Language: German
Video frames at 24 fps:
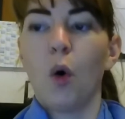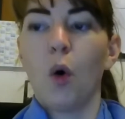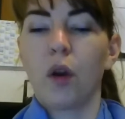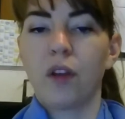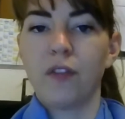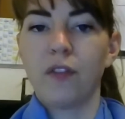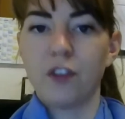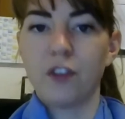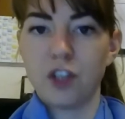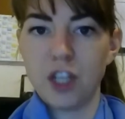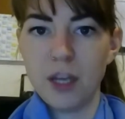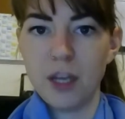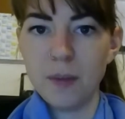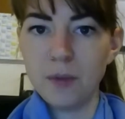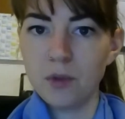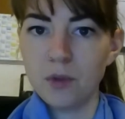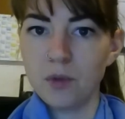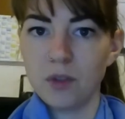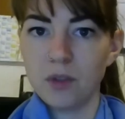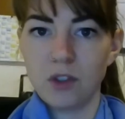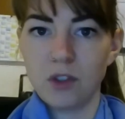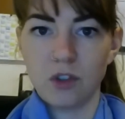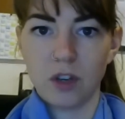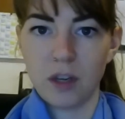Und dann
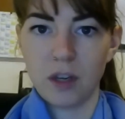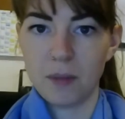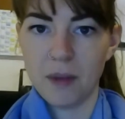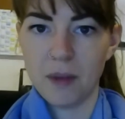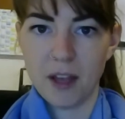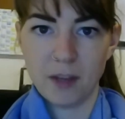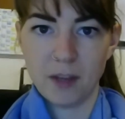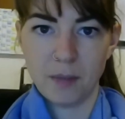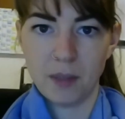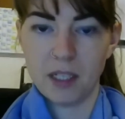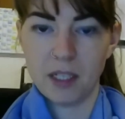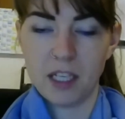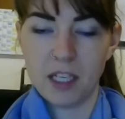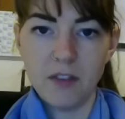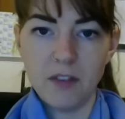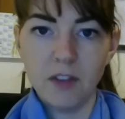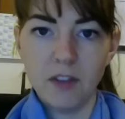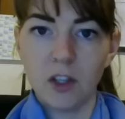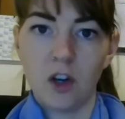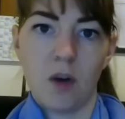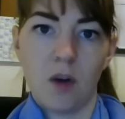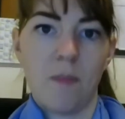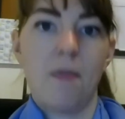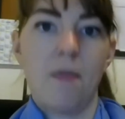verschiebst du schon die
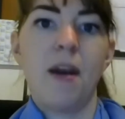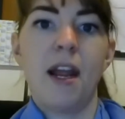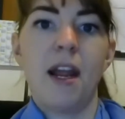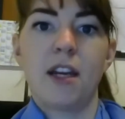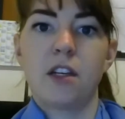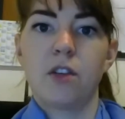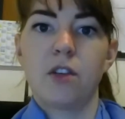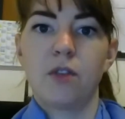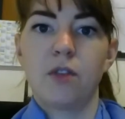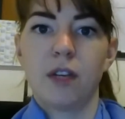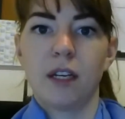Perspektive komplett.